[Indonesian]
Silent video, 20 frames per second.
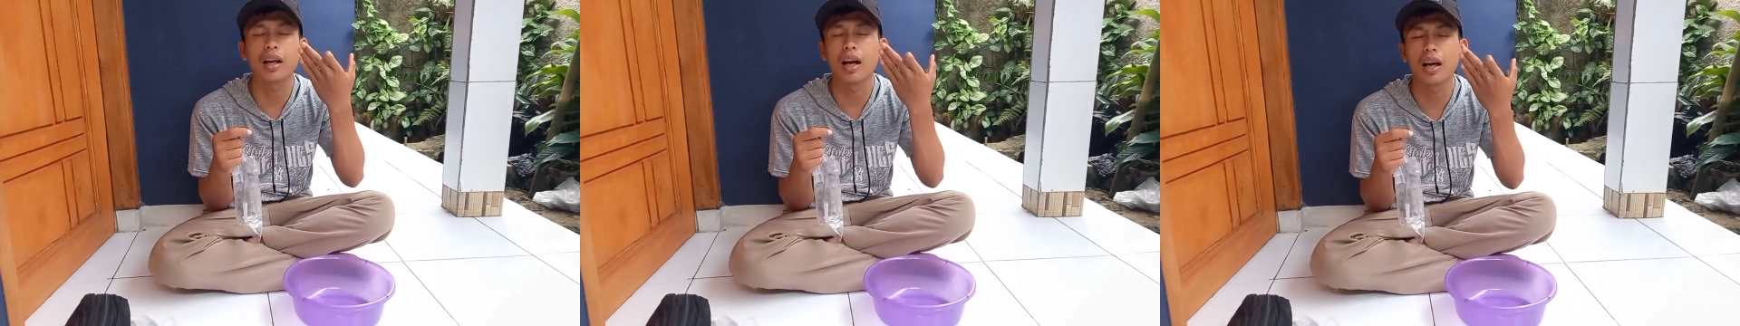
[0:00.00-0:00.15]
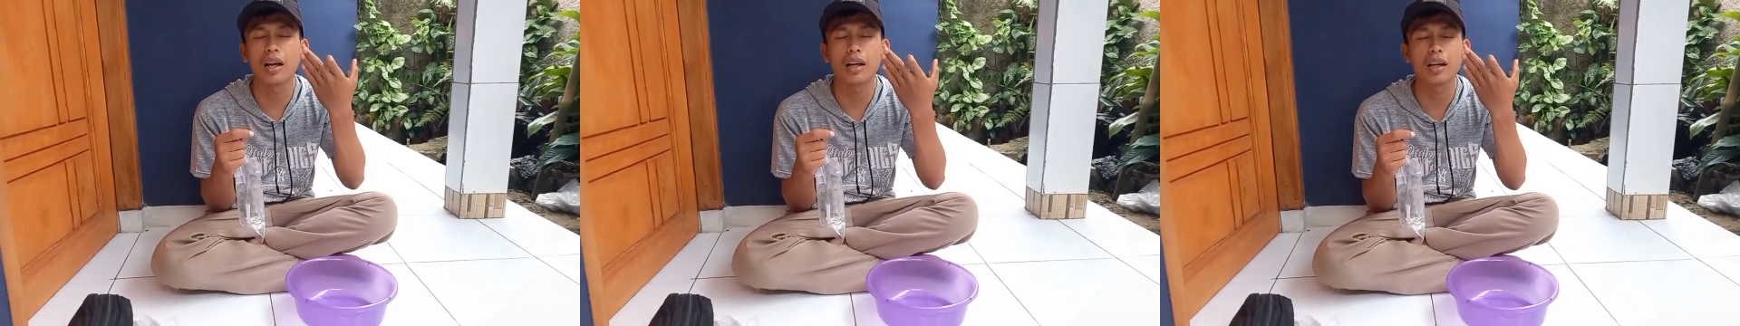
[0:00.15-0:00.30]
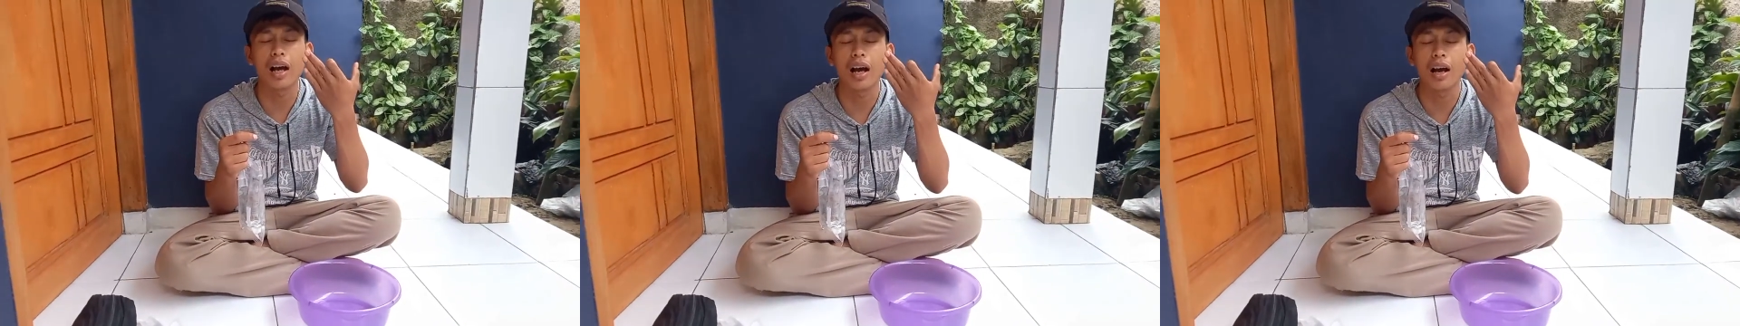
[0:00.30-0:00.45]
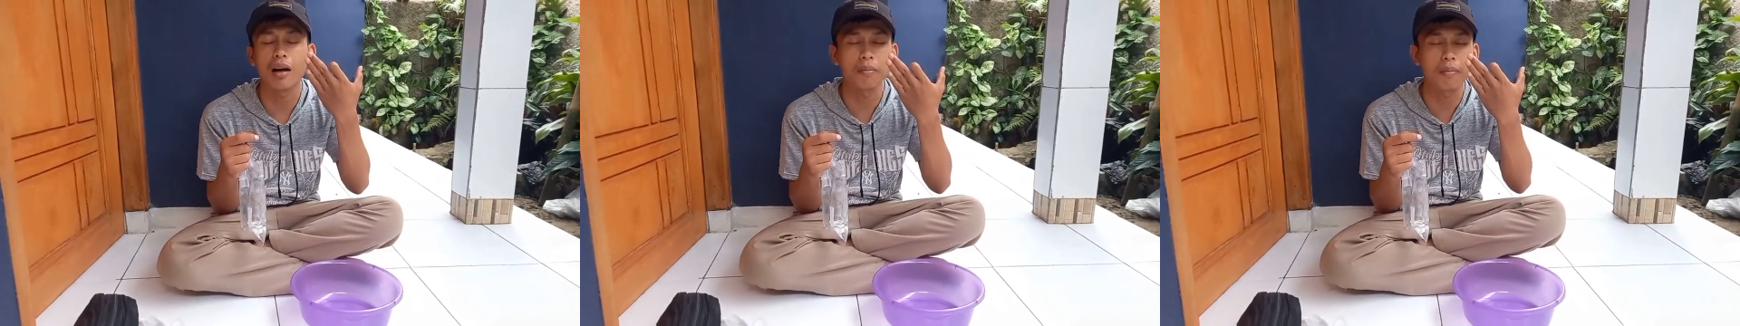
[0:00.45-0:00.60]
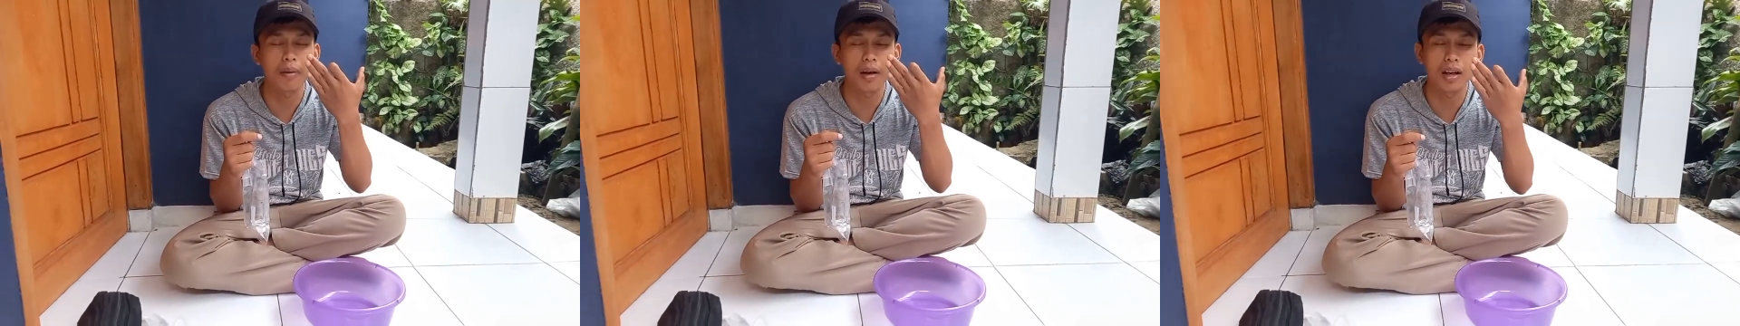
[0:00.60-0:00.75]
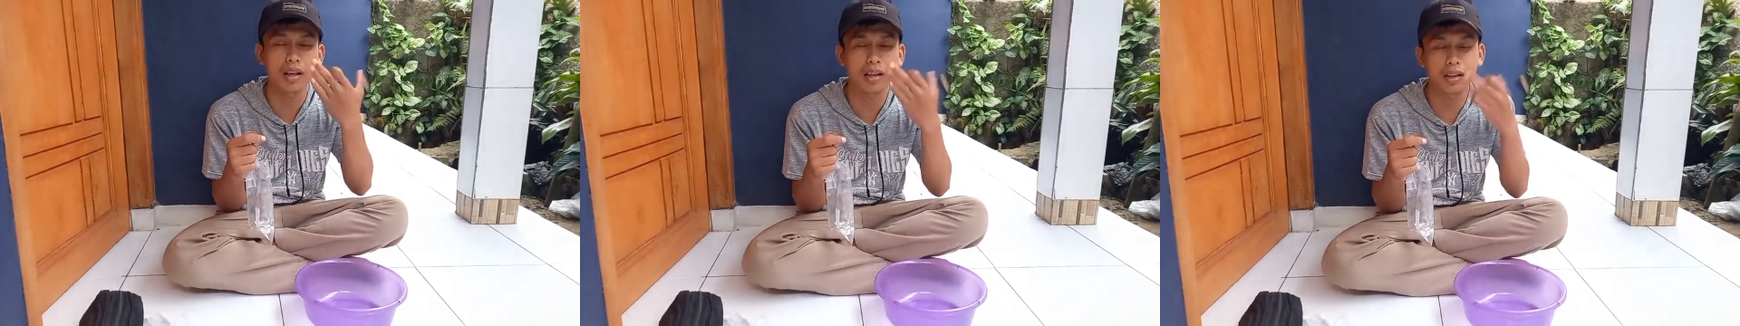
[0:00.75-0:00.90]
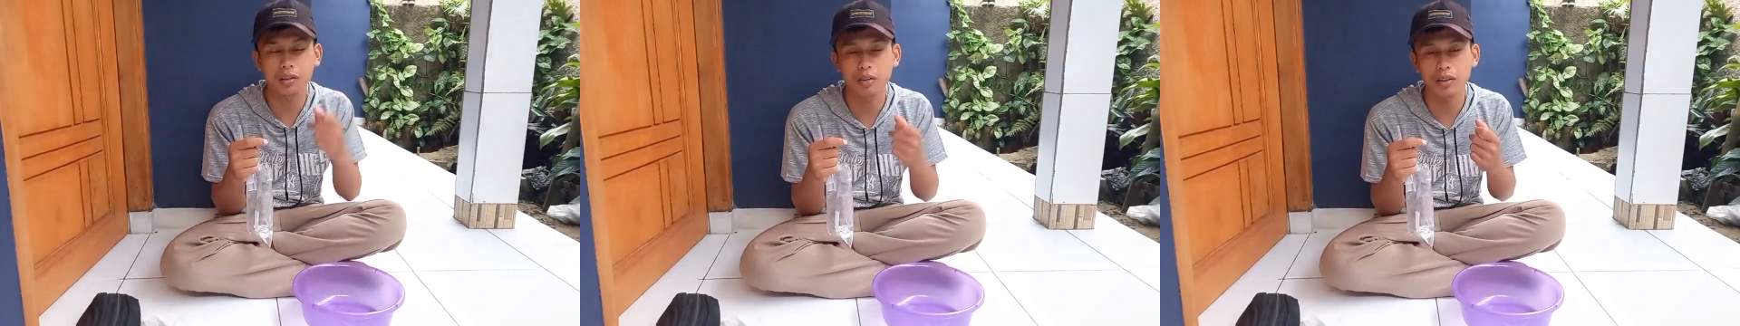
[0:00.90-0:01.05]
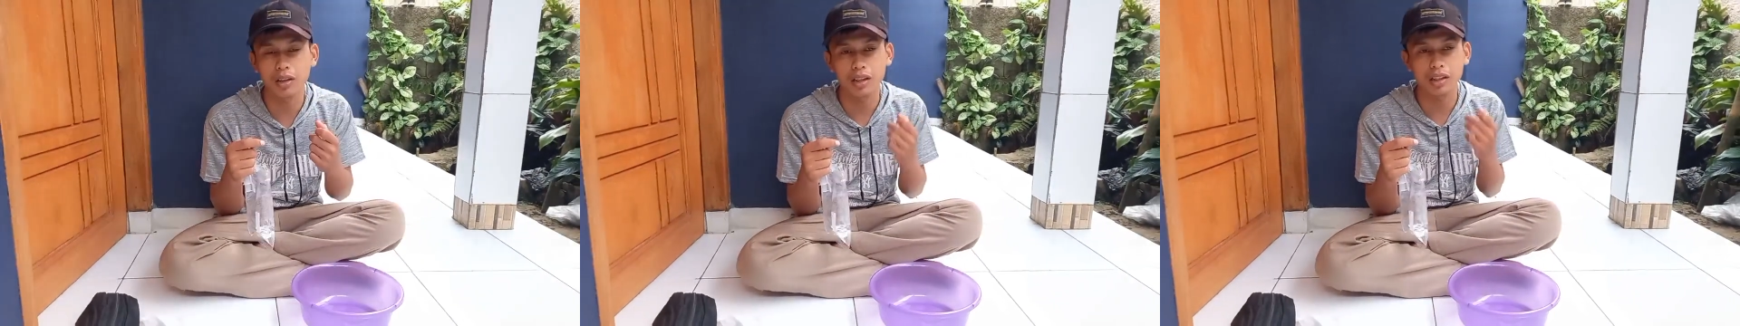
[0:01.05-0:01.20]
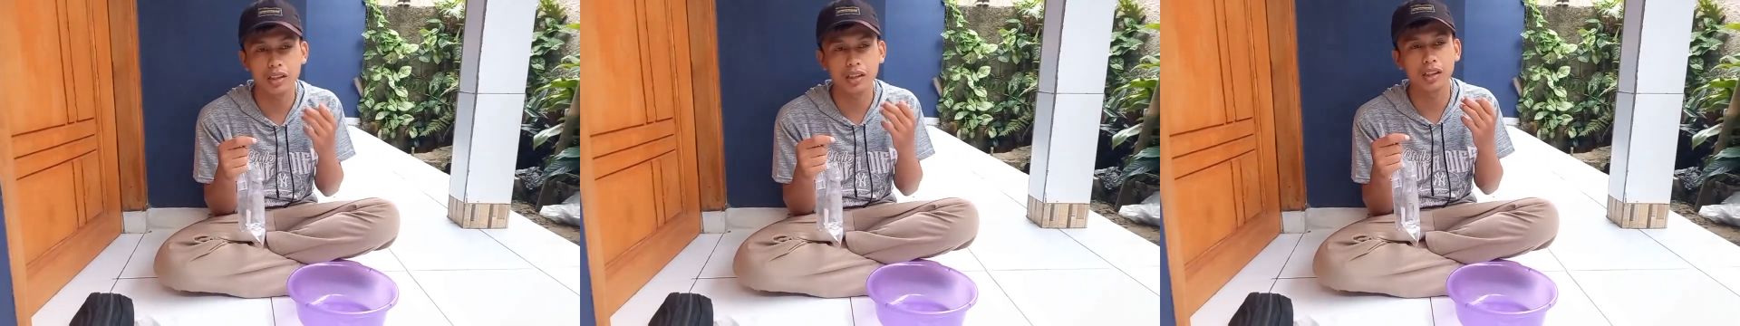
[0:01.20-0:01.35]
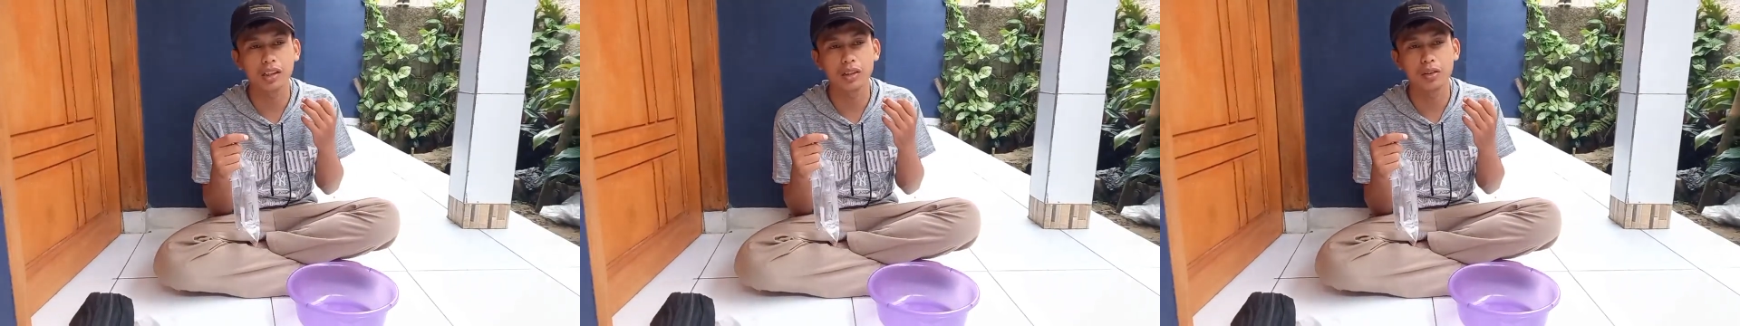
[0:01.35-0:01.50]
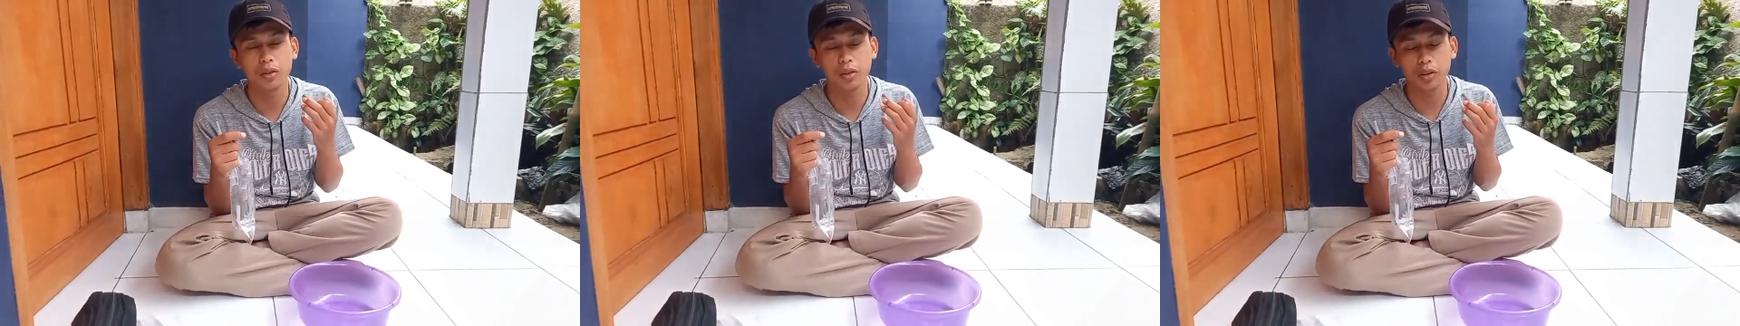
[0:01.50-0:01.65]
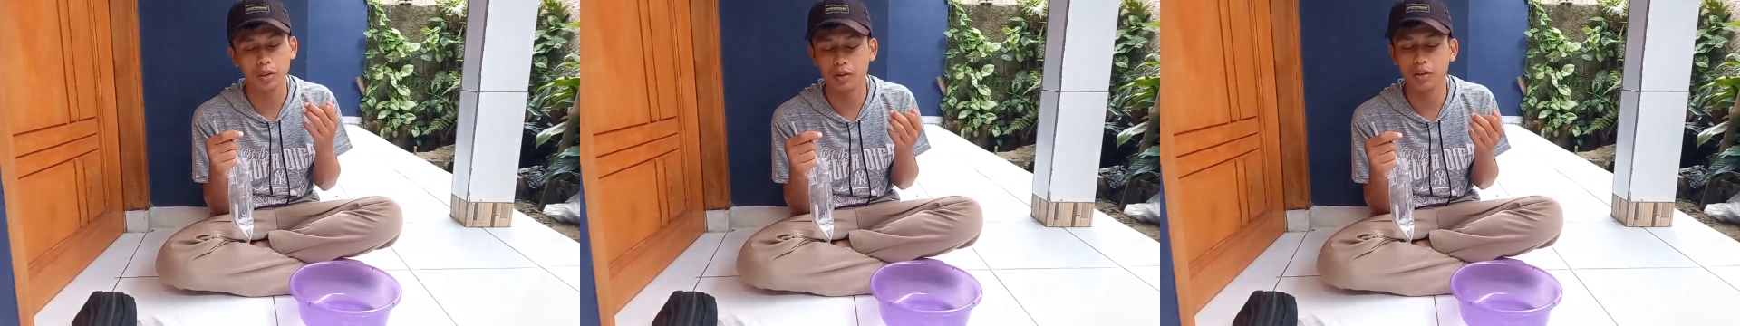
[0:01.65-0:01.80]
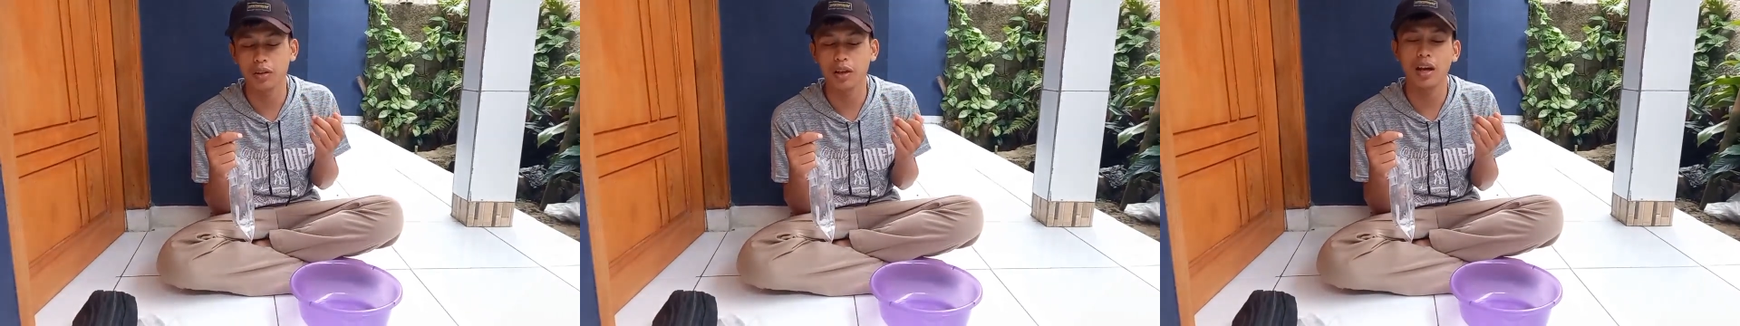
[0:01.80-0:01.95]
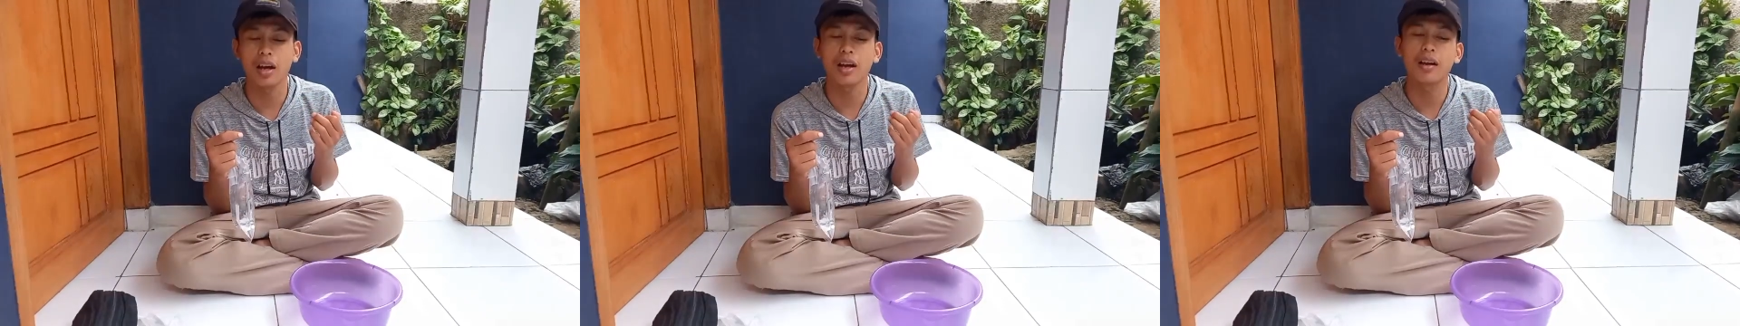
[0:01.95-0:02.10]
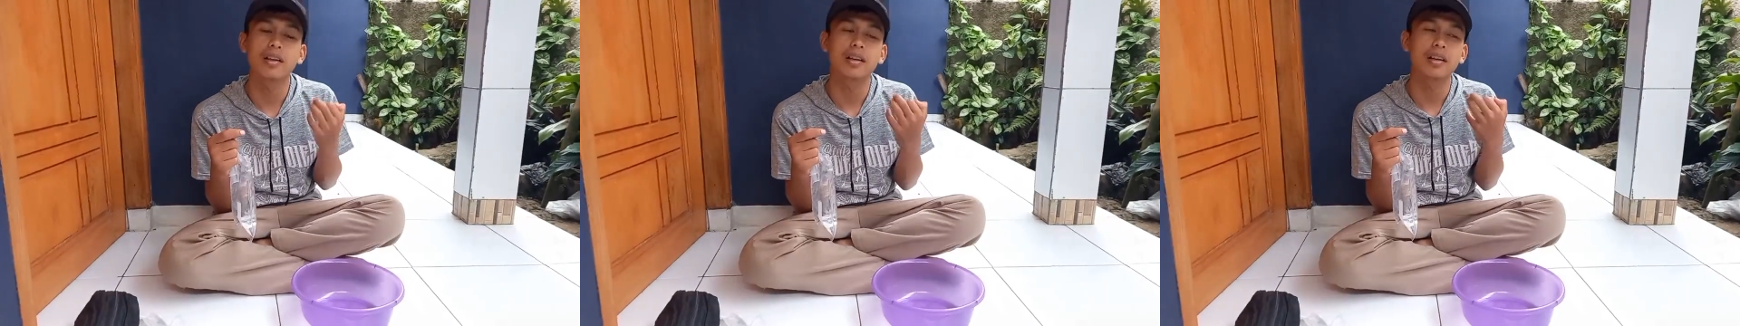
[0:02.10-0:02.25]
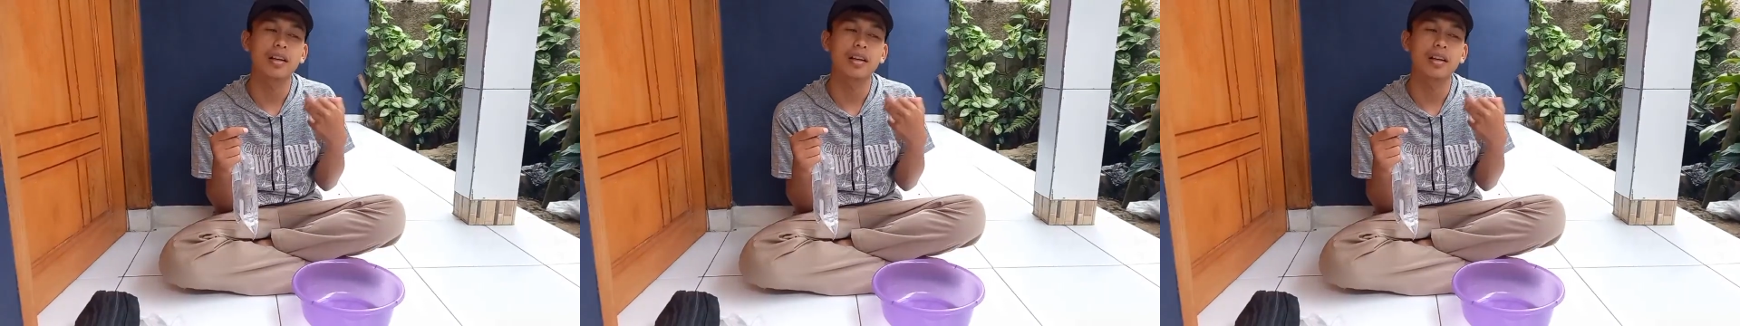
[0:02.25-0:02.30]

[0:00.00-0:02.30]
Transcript: ada apa gitu ya di hidung itu ya